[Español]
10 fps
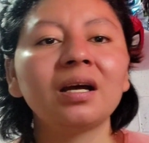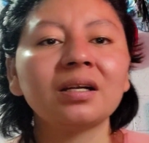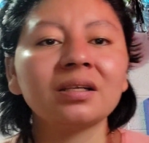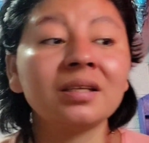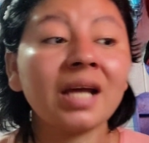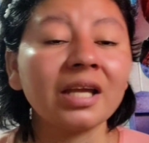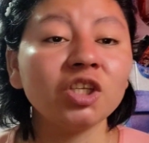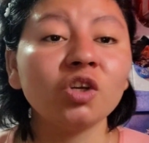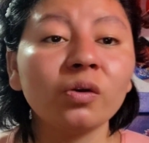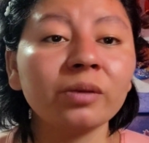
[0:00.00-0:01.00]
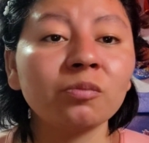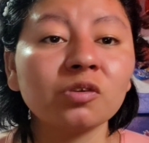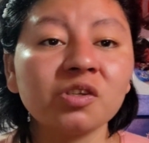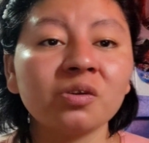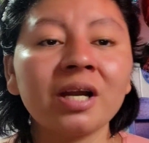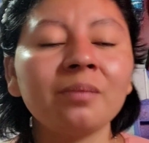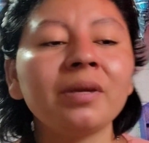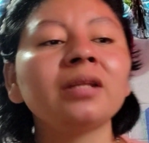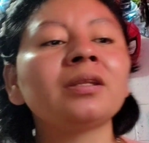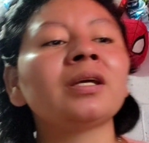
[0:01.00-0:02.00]
dañó
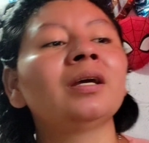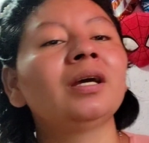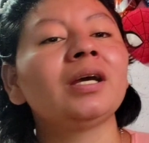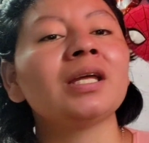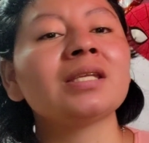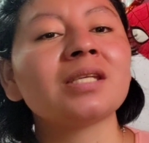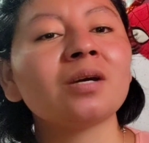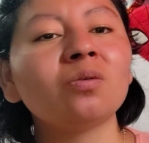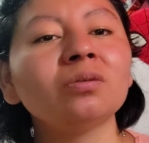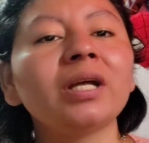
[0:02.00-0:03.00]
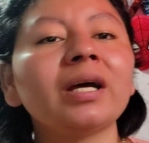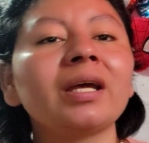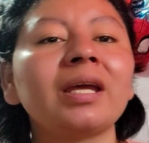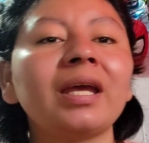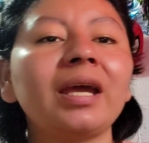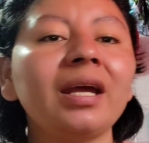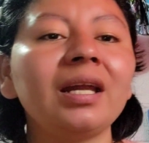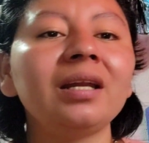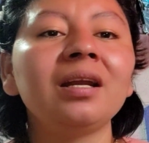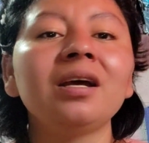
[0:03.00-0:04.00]
emocionalmente, en segunda que
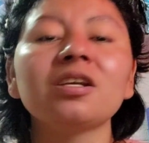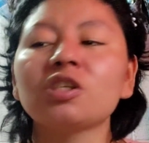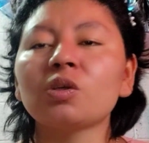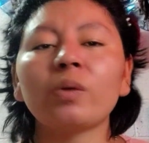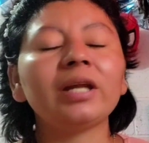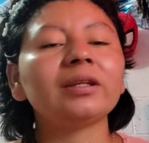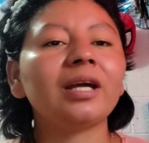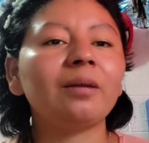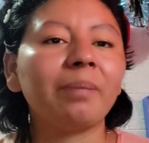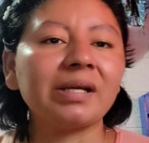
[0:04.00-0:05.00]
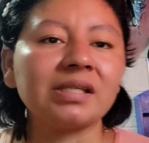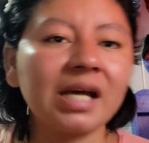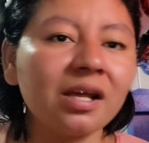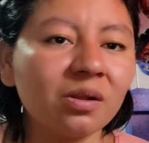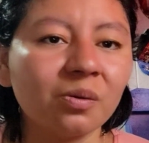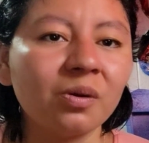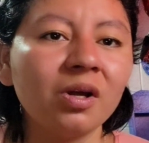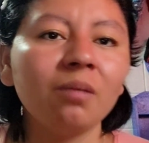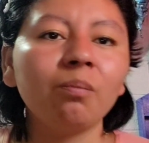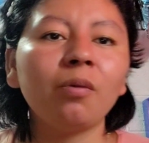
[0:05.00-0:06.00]
él suelte el pasado,
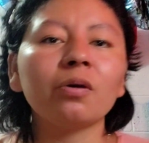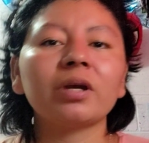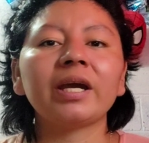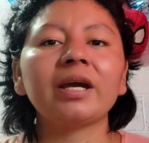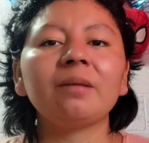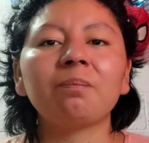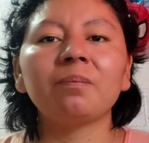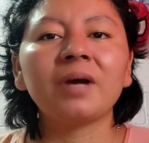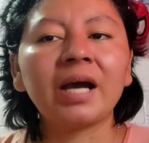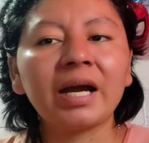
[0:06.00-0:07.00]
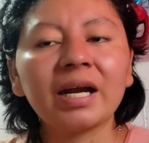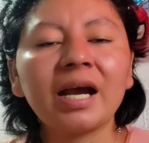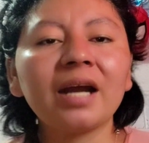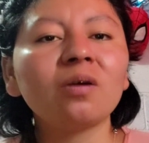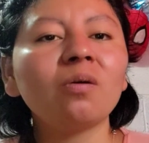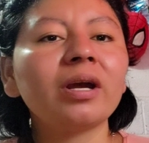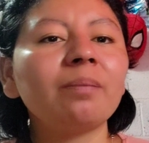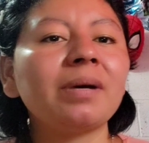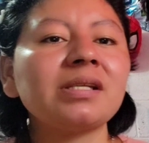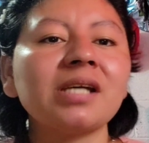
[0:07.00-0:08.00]
porque el Cargar con el
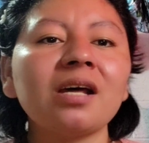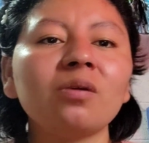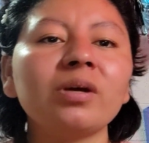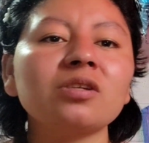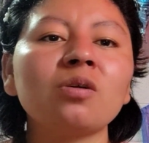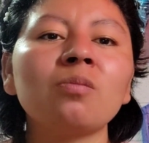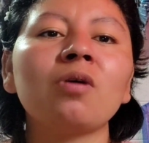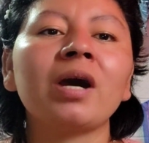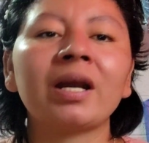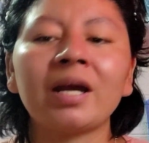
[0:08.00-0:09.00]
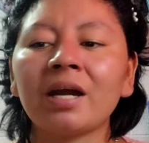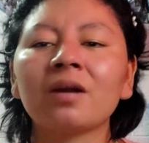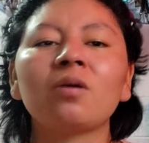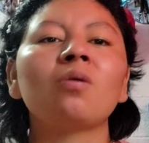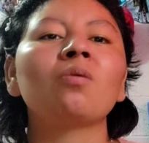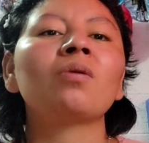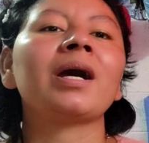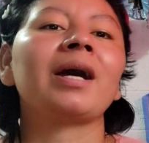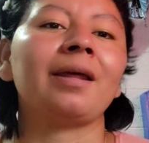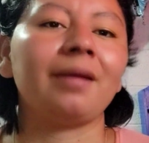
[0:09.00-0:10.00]
pasado es como cargar con una
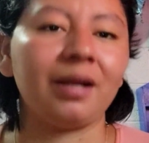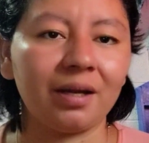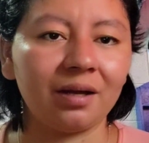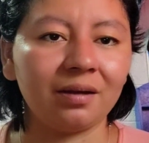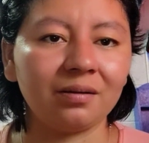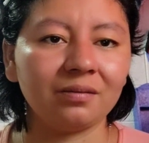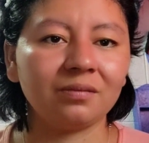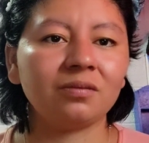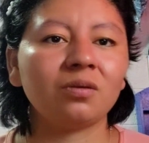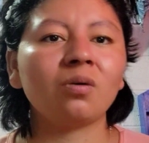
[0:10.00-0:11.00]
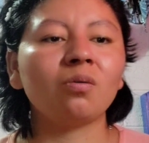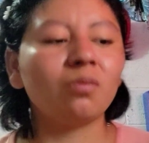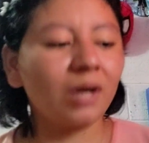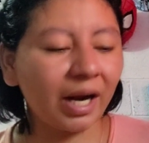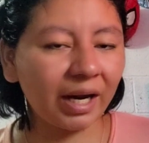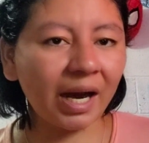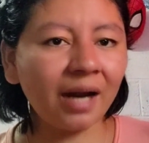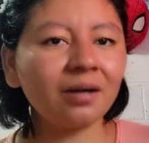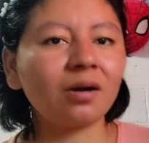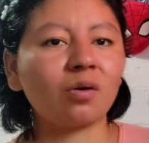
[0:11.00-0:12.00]
cadena, con una
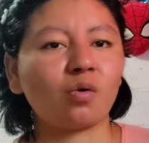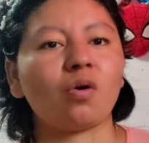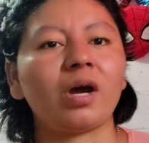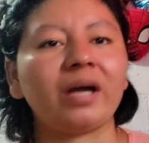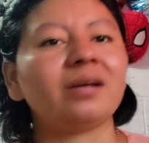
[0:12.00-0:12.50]
gran roca,